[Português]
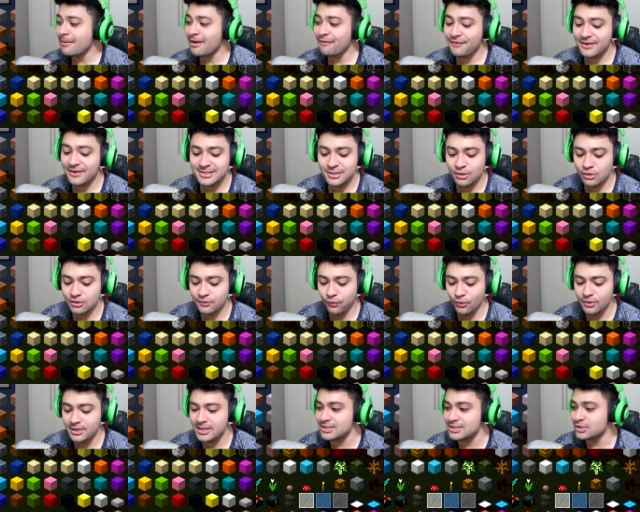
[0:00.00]
para fazer os
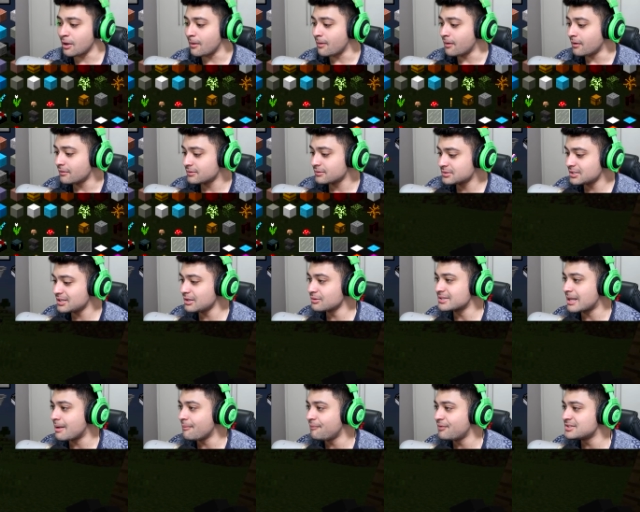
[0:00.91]
funis, ó. Se você
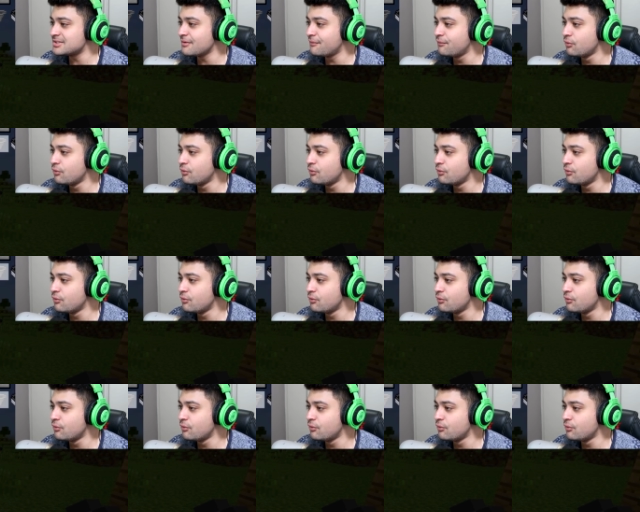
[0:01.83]
não sabe fazer